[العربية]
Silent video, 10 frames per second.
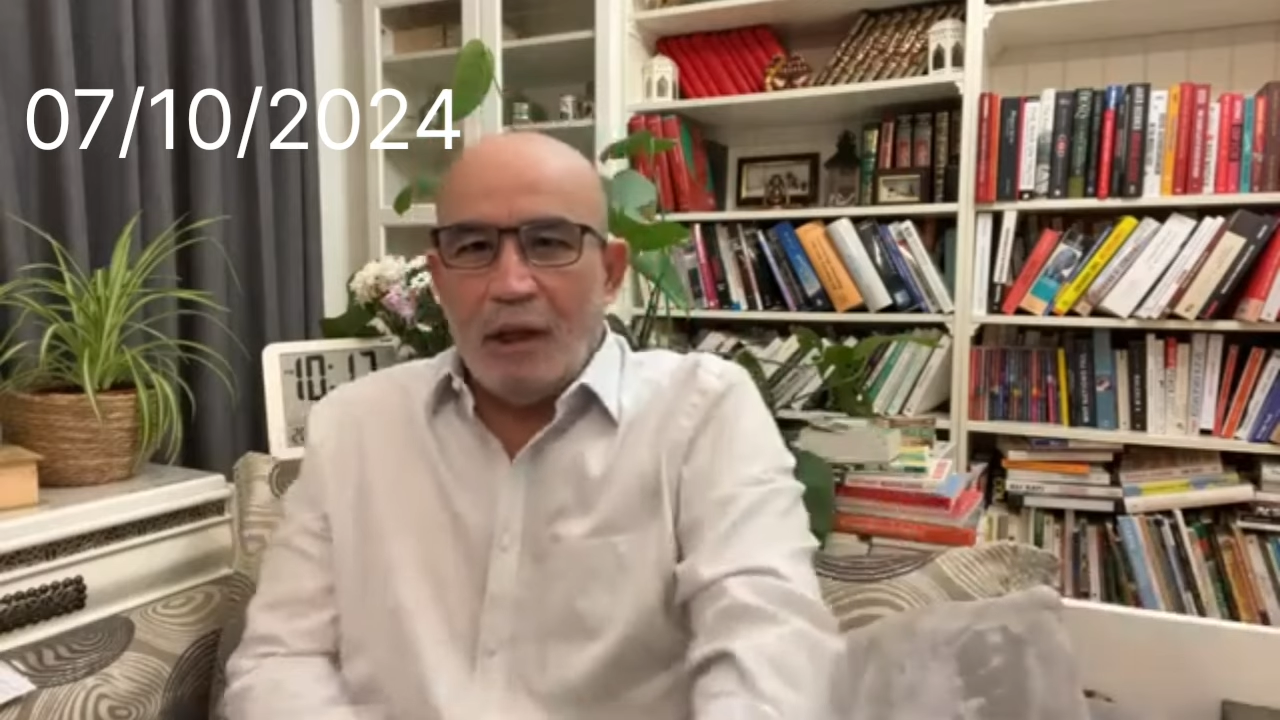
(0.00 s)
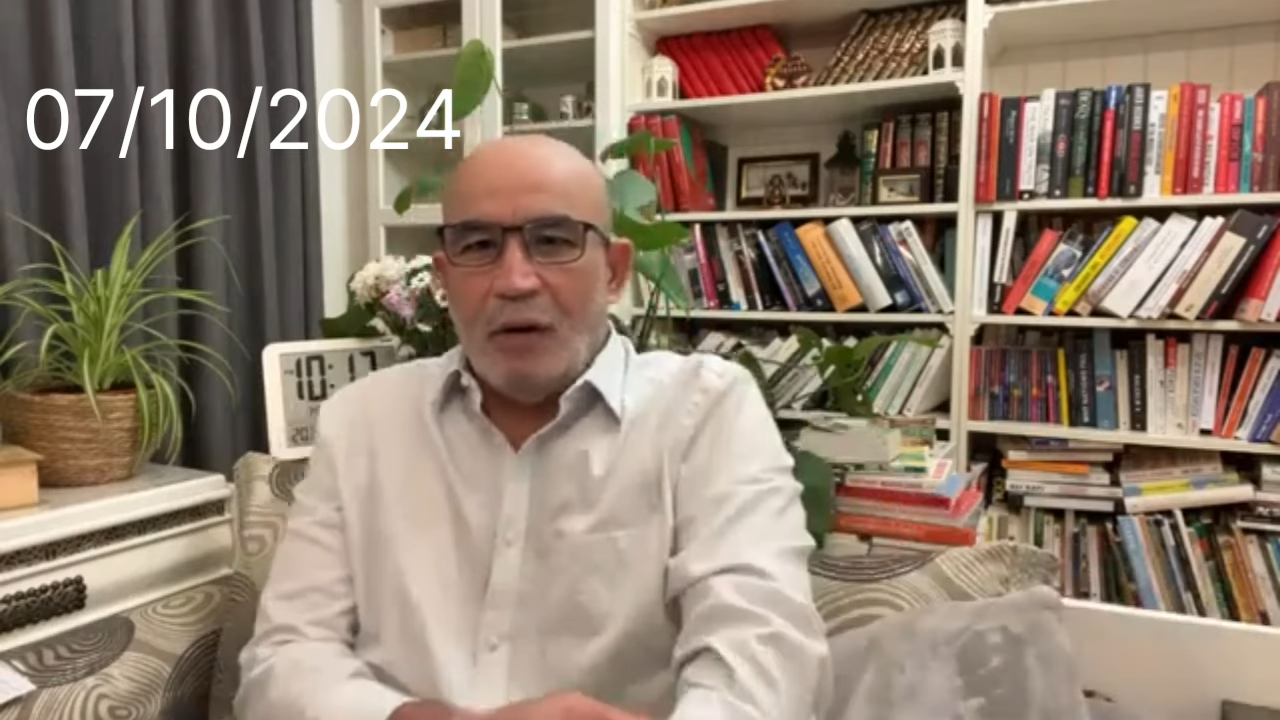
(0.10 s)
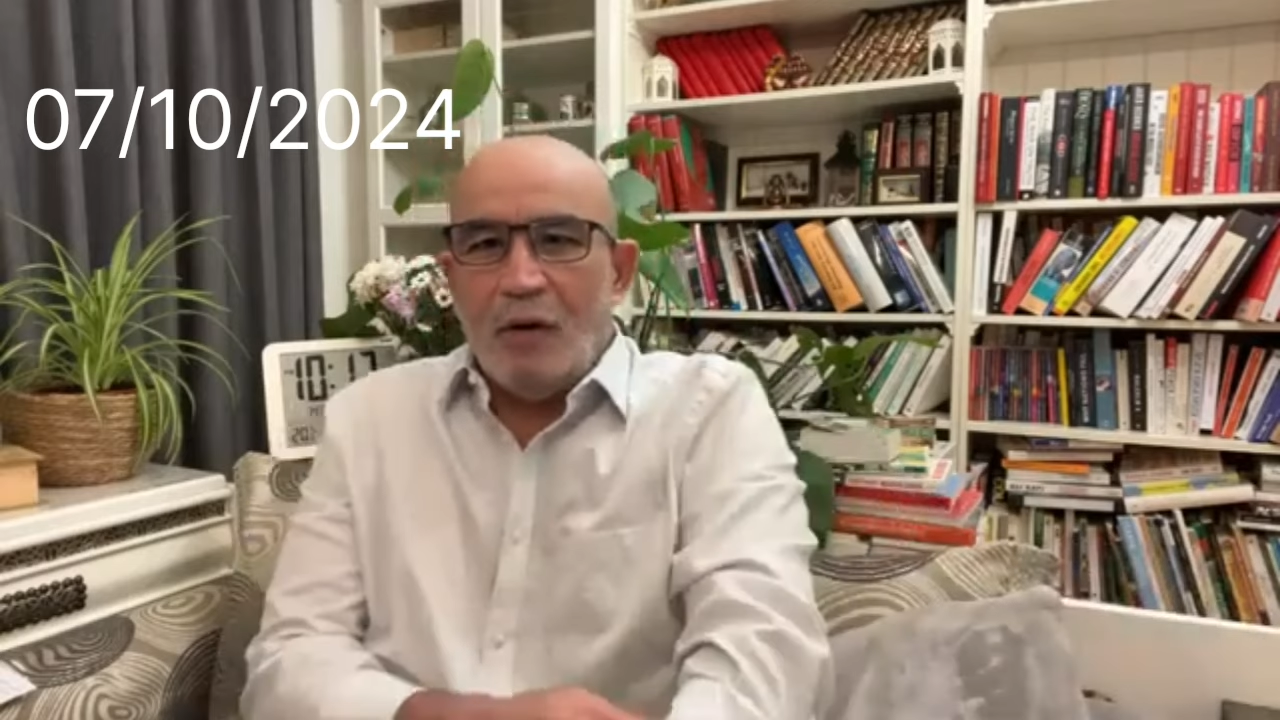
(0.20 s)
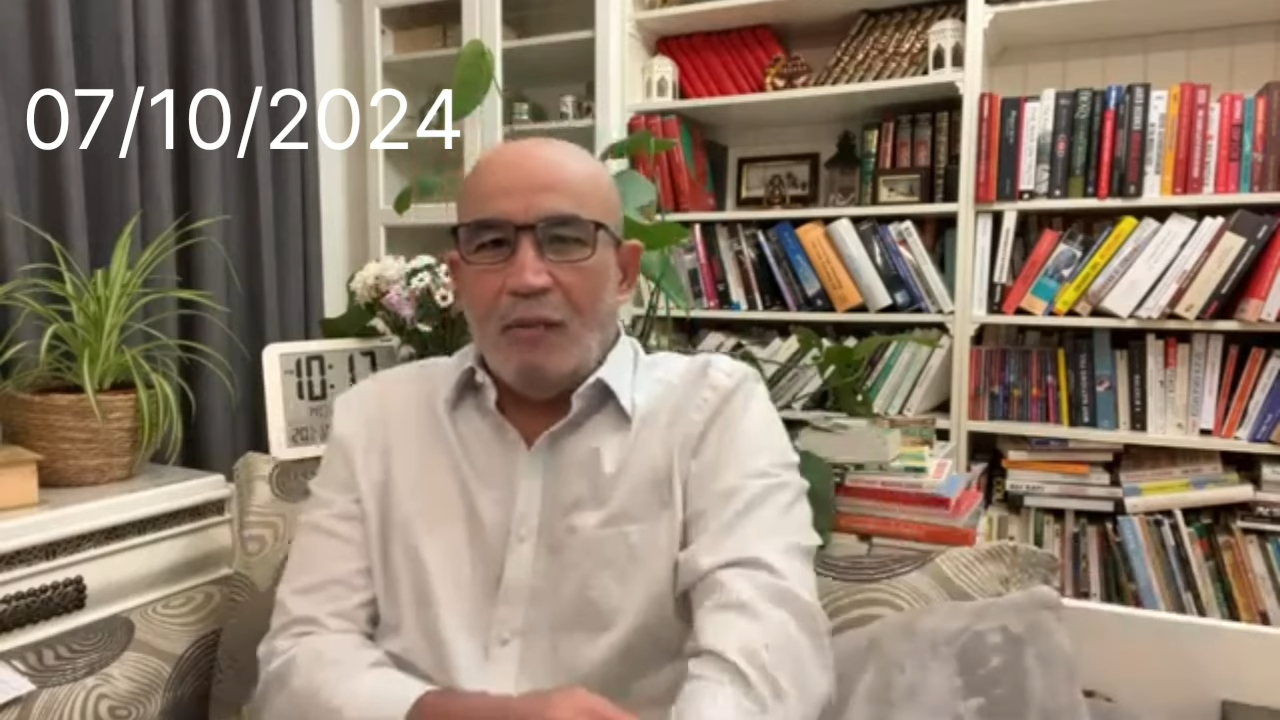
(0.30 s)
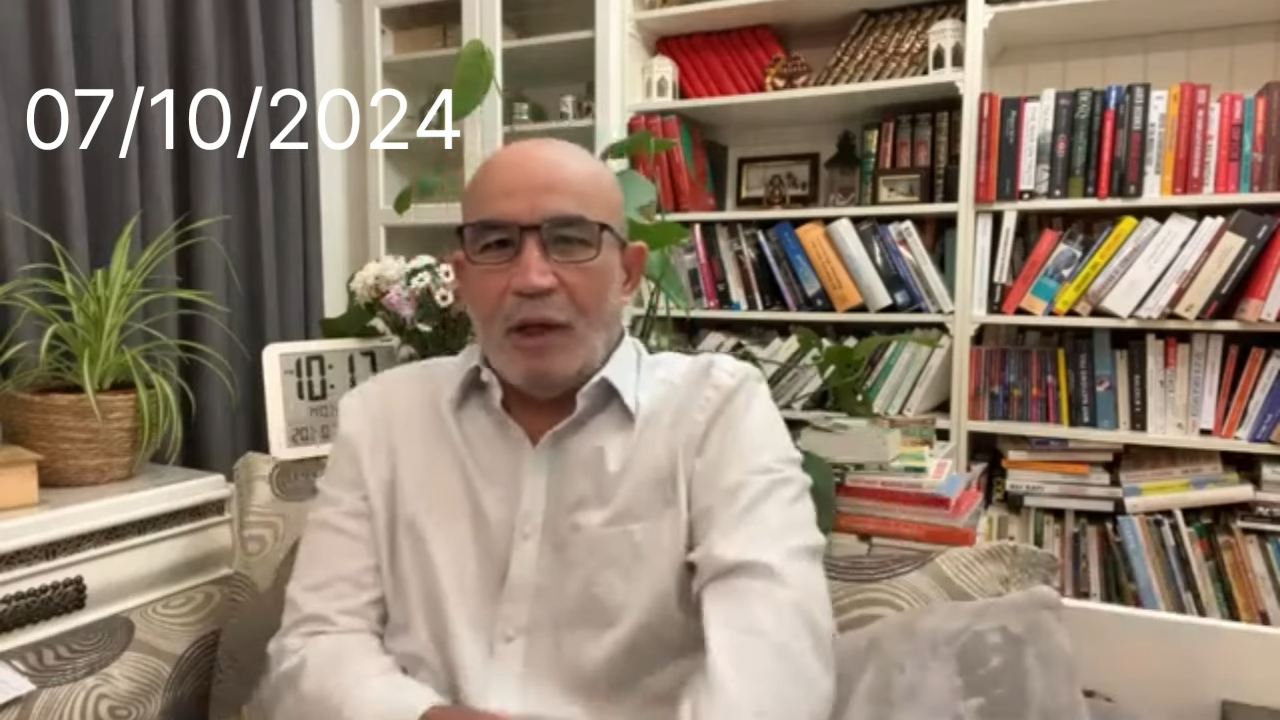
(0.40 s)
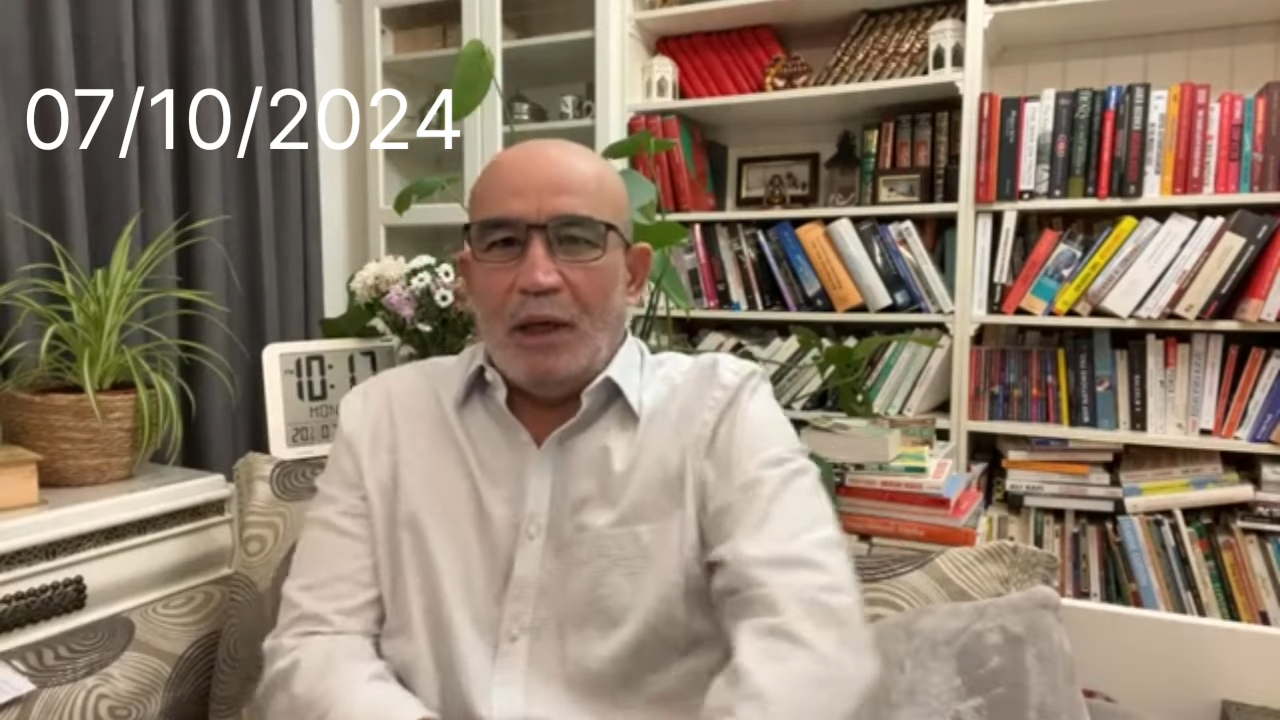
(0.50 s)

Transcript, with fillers: اليوم